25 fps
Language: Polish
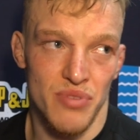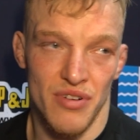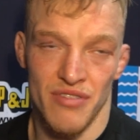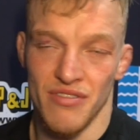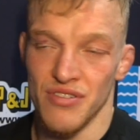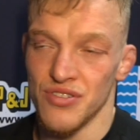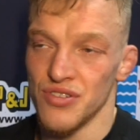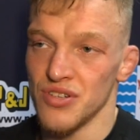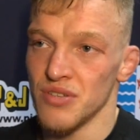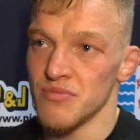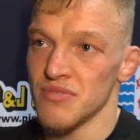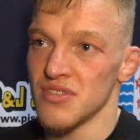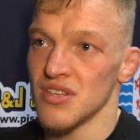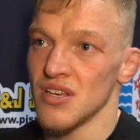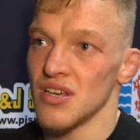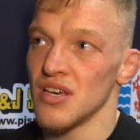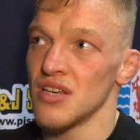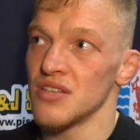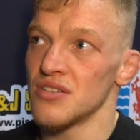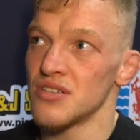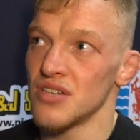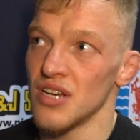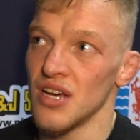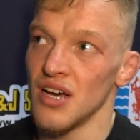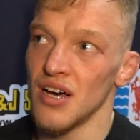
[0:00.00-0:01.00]
prowadziłem
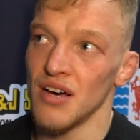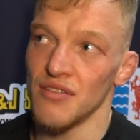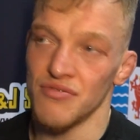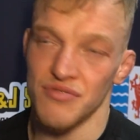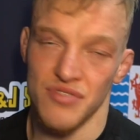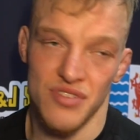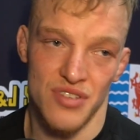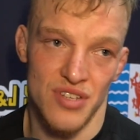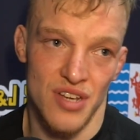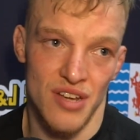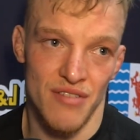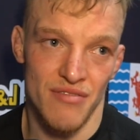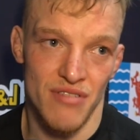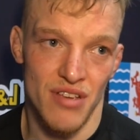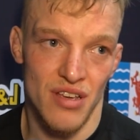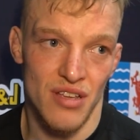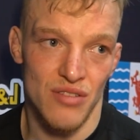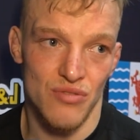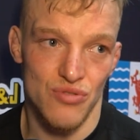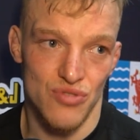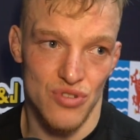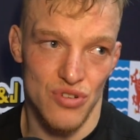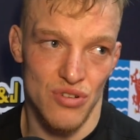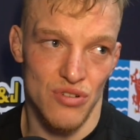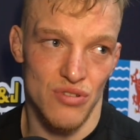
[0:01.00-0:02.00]
zajęcia w Tczewie,
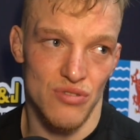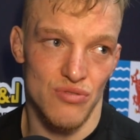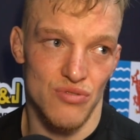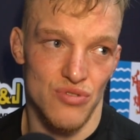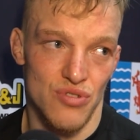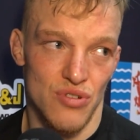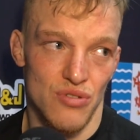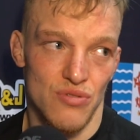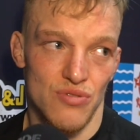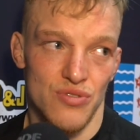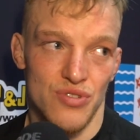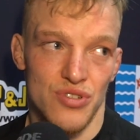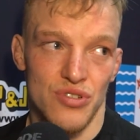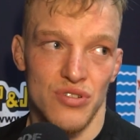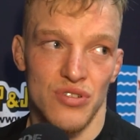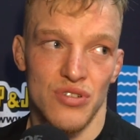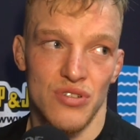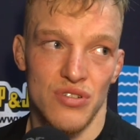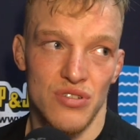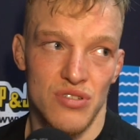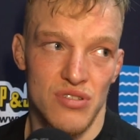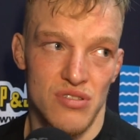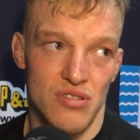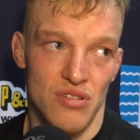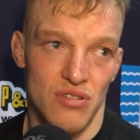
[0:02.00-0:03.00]
dużo, dużo
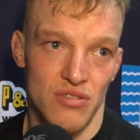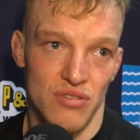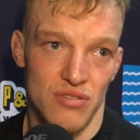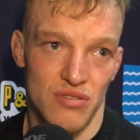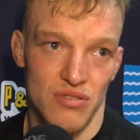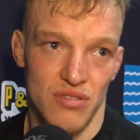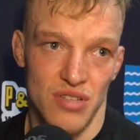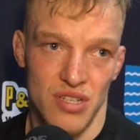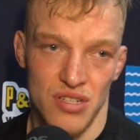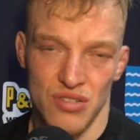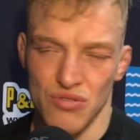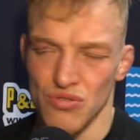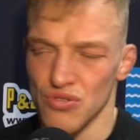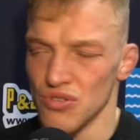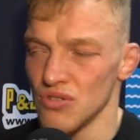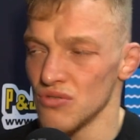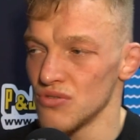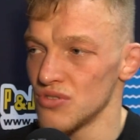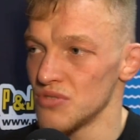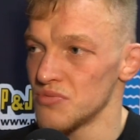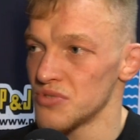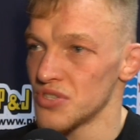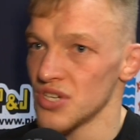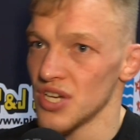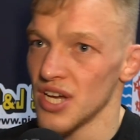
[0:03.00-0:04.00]
ludzi stąd, też dużo
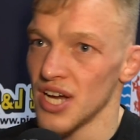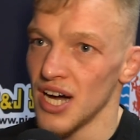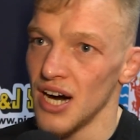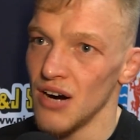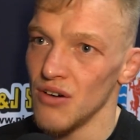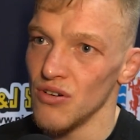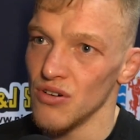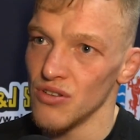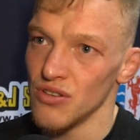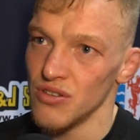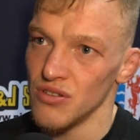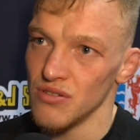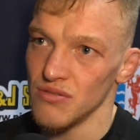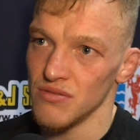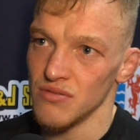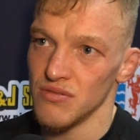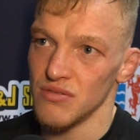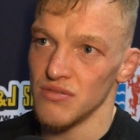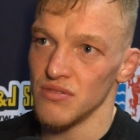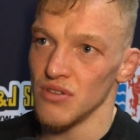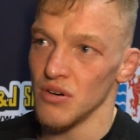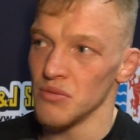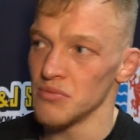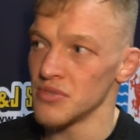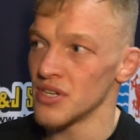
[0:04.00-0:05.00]
ludzi przyjechało
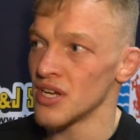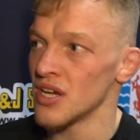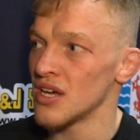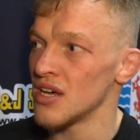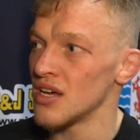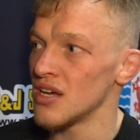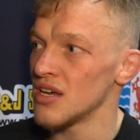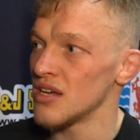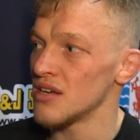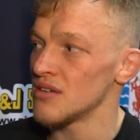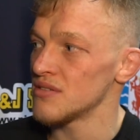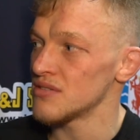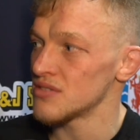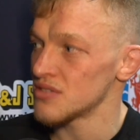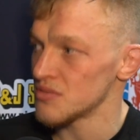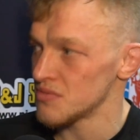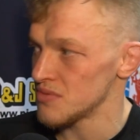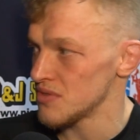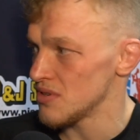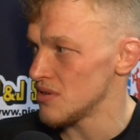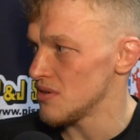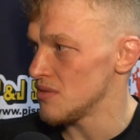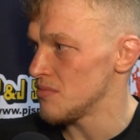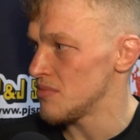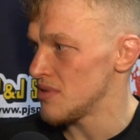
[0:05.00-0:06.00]
do mnie,
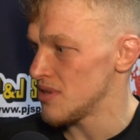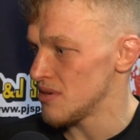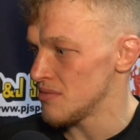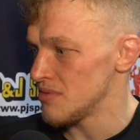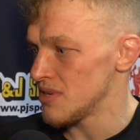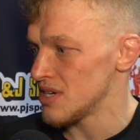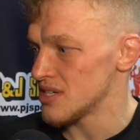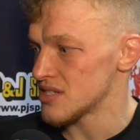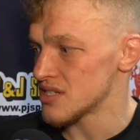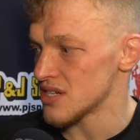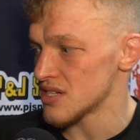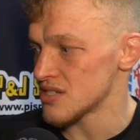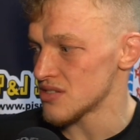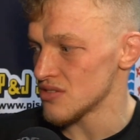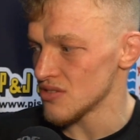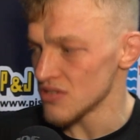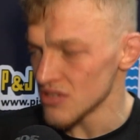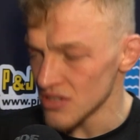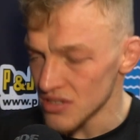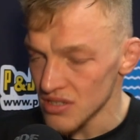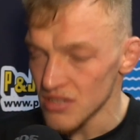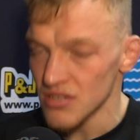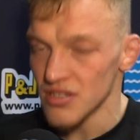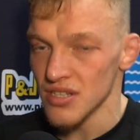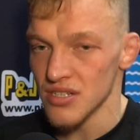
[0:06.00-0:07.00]
żeby obejrzeć, no
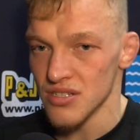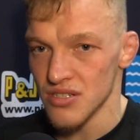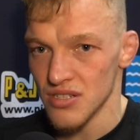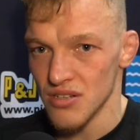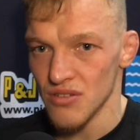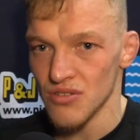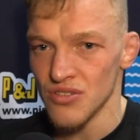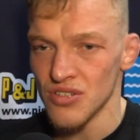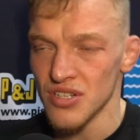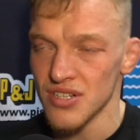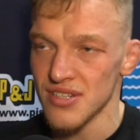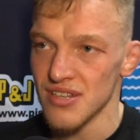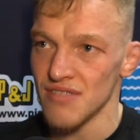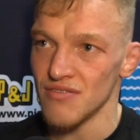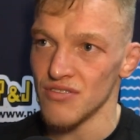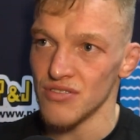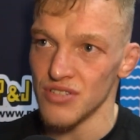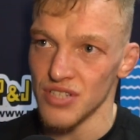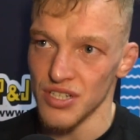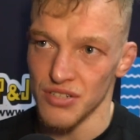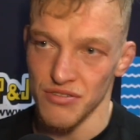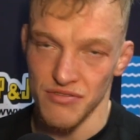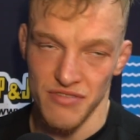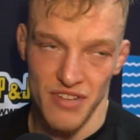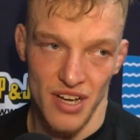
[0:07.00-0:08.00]
i też do innych
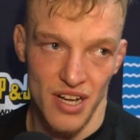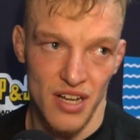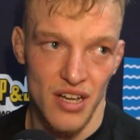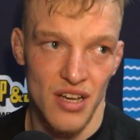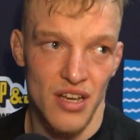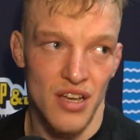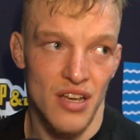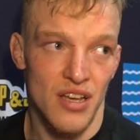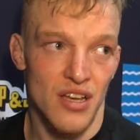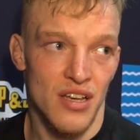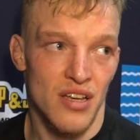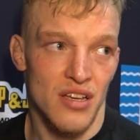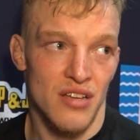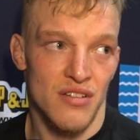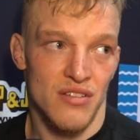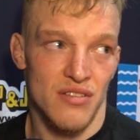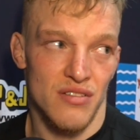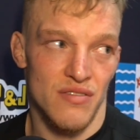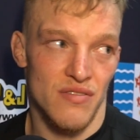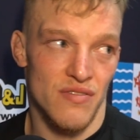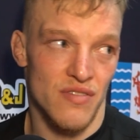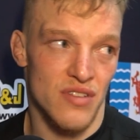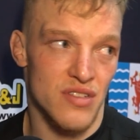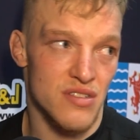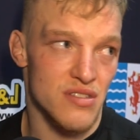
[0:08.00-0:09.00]
zawodników, tak?
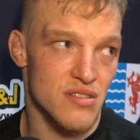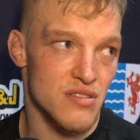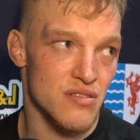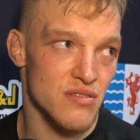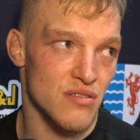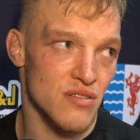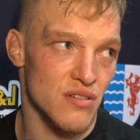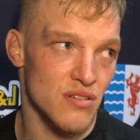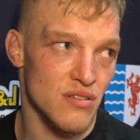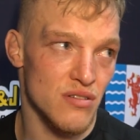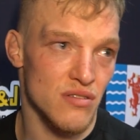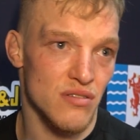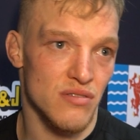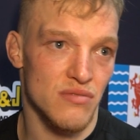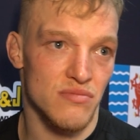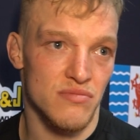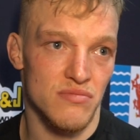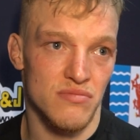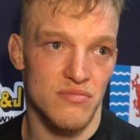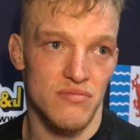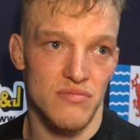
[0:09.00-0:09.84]
Więc no